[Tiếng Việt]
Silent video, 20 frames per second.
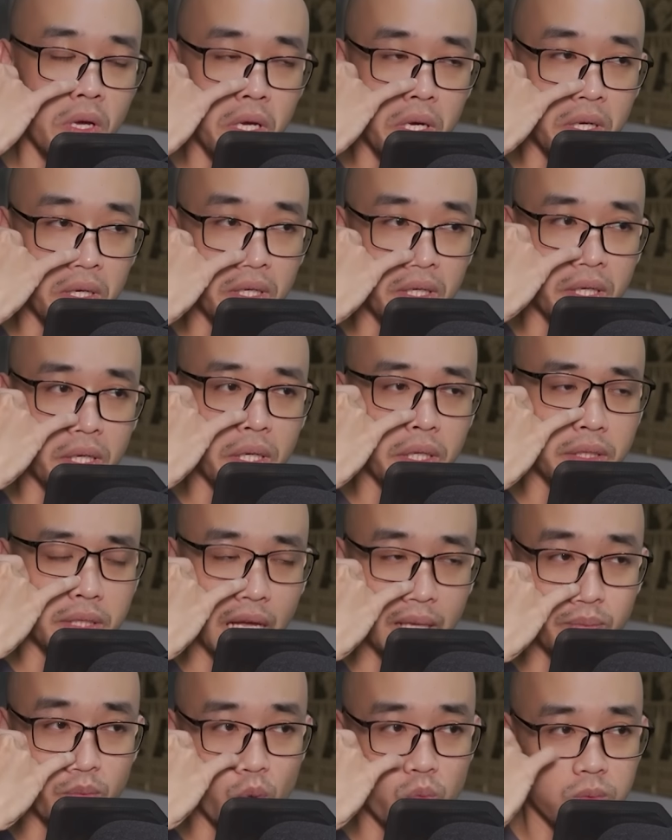Tông chủ có
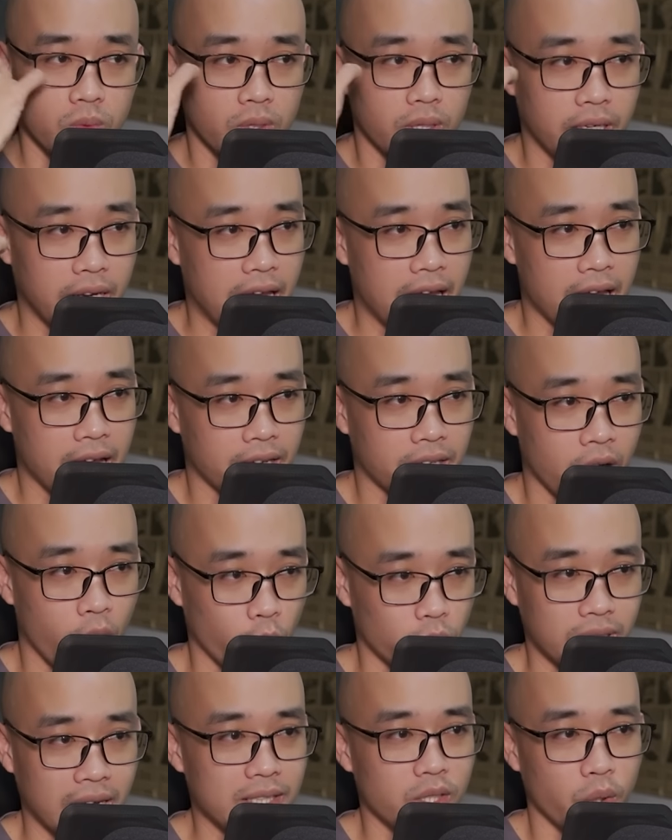ý tốt, Tiểu Thoa
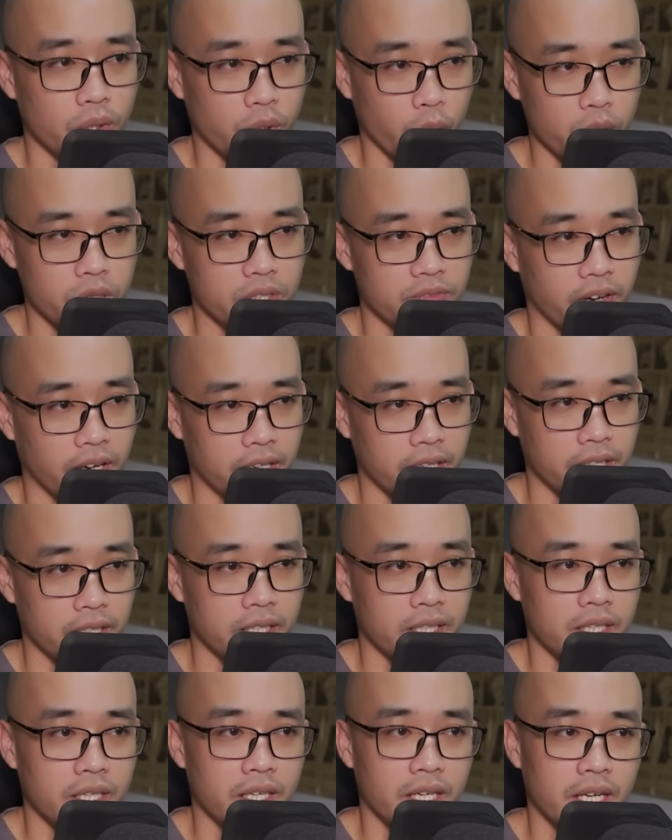vô cùng cảm kích.
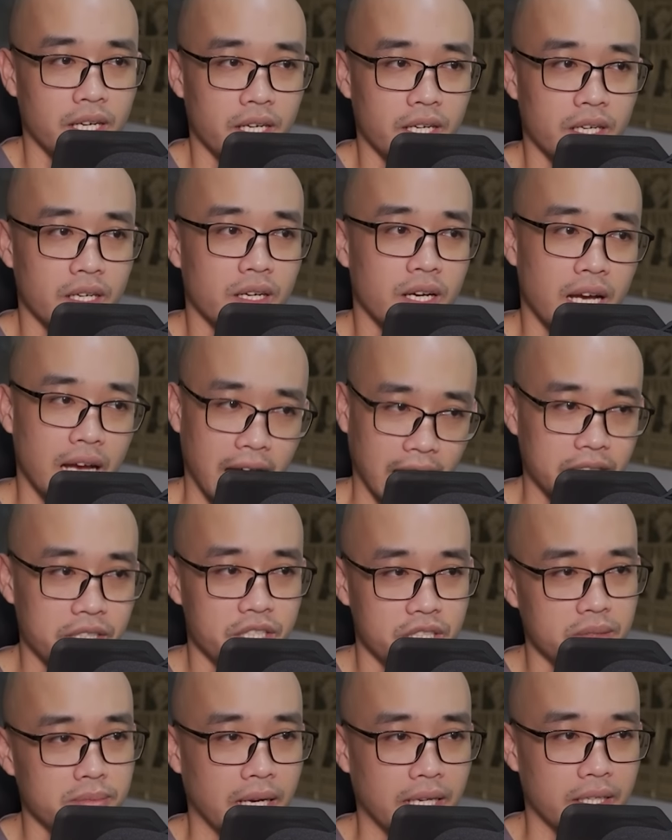Có điều việc tu
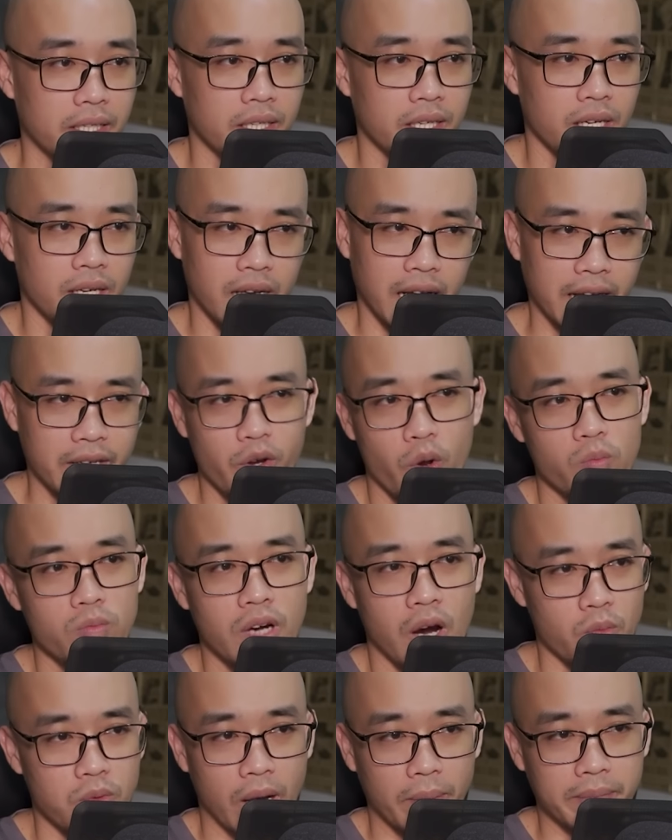luyện, ta nghĩ mình
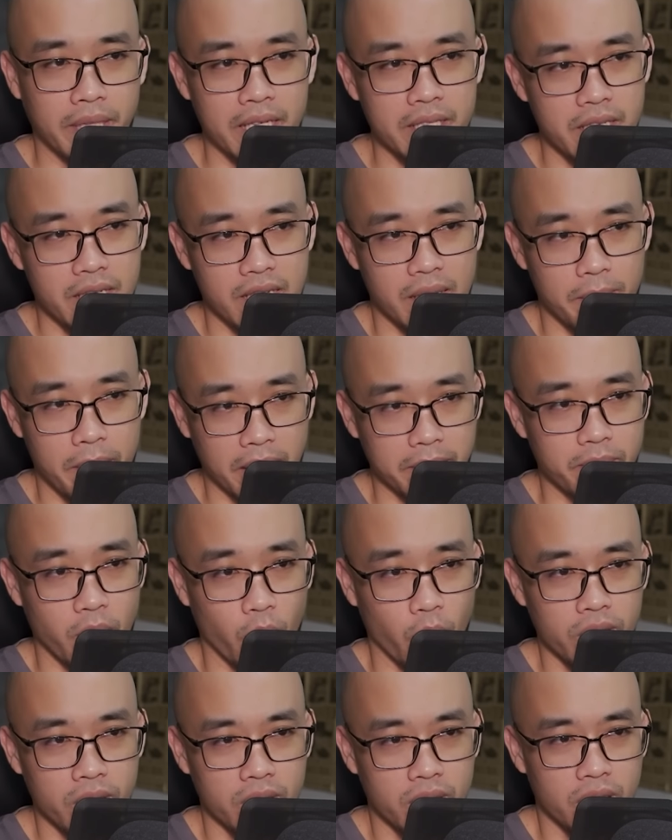nên tự dựa vào bản
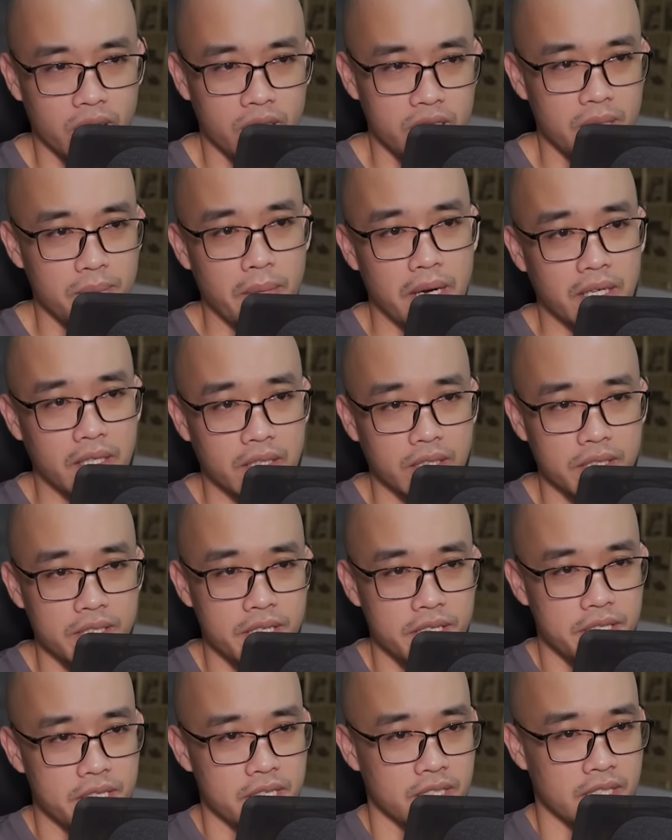thân để bước đi.
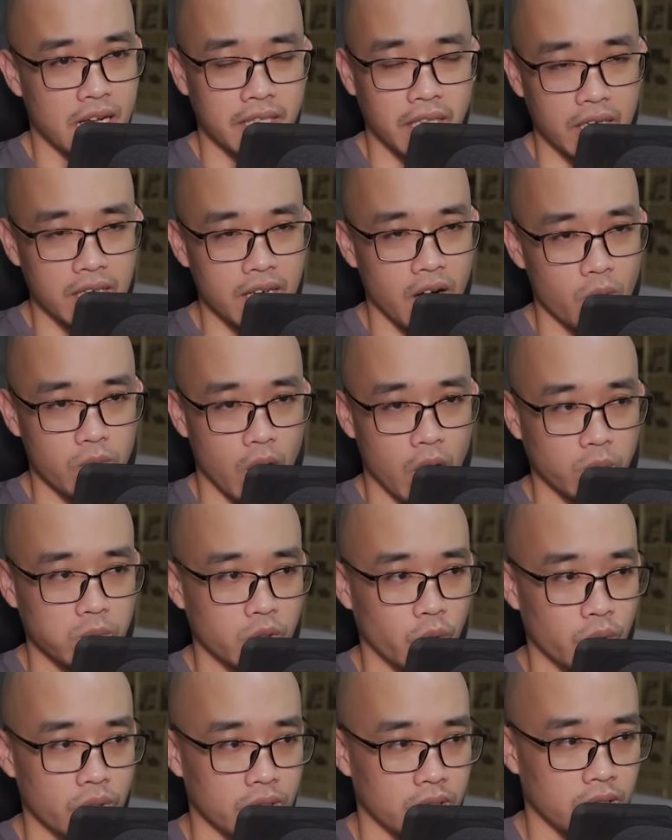Hơn nữa kế tiếp
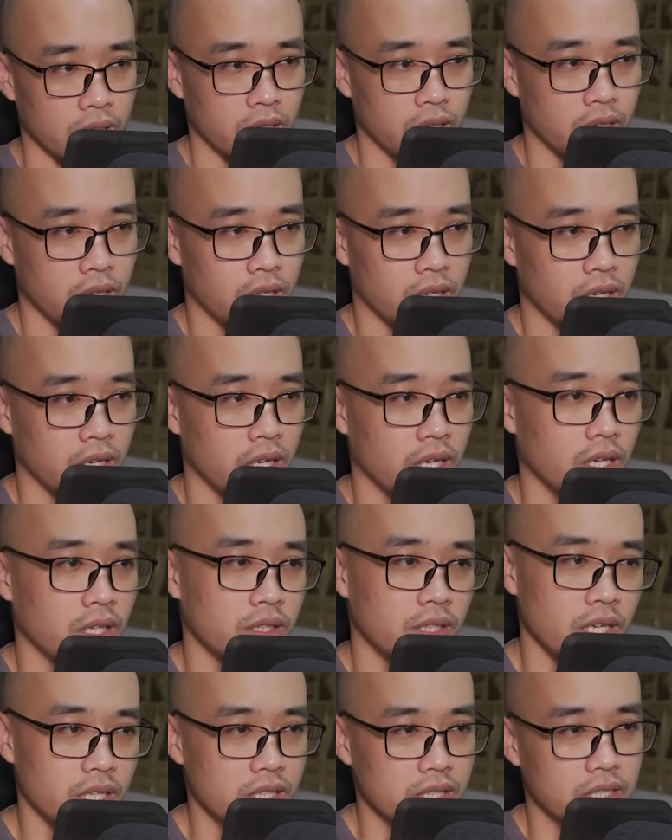ta còn có chuyện quan
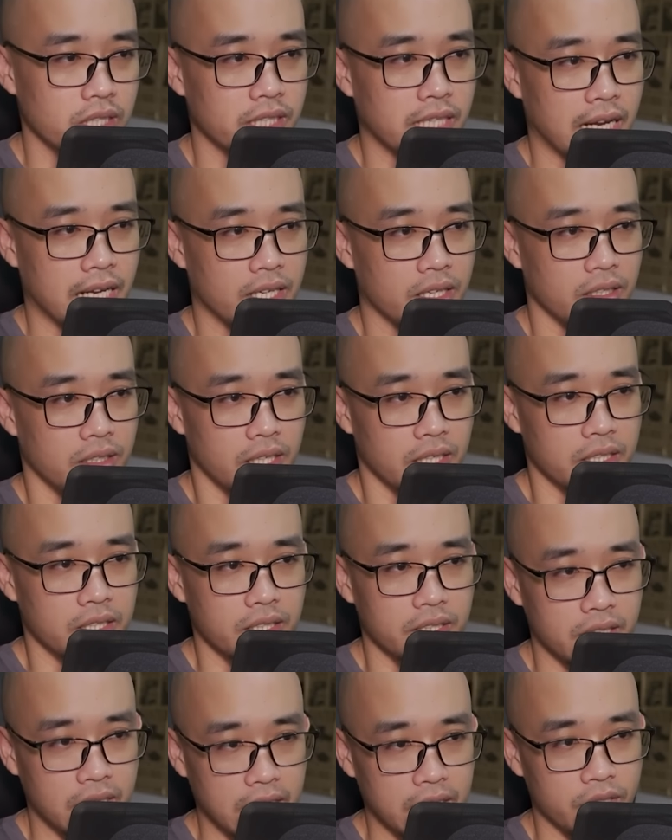trọng phải làm,
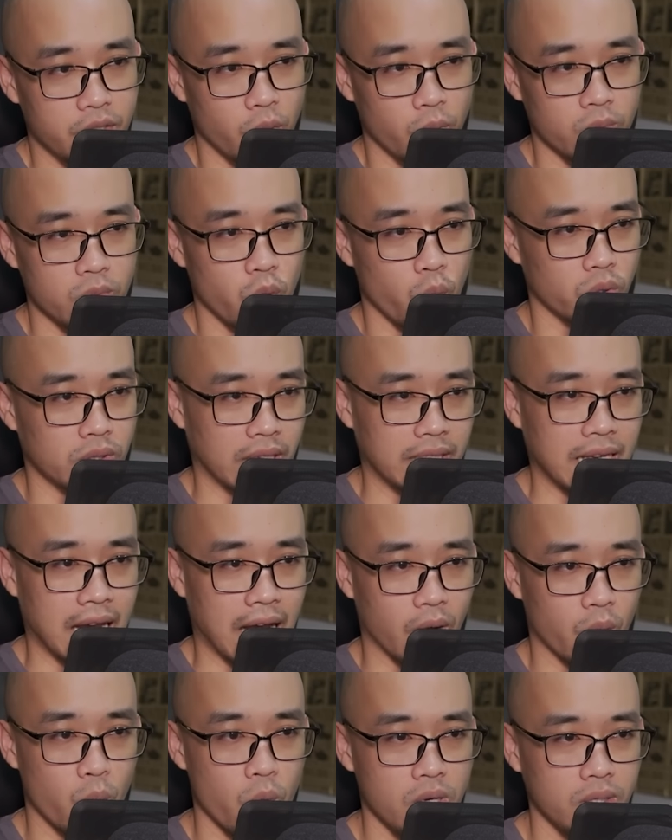không thể theo ngài trở về
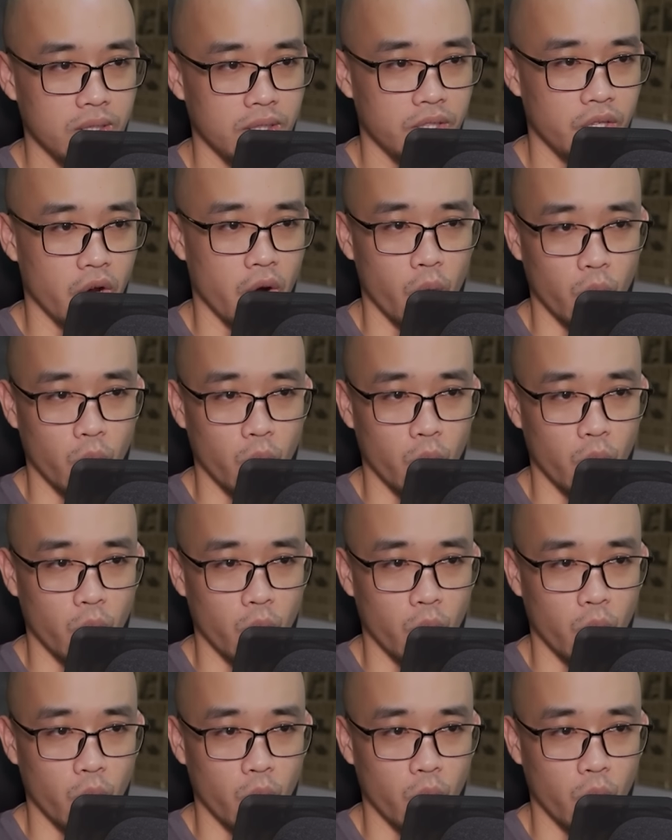Thiên Ma Tông.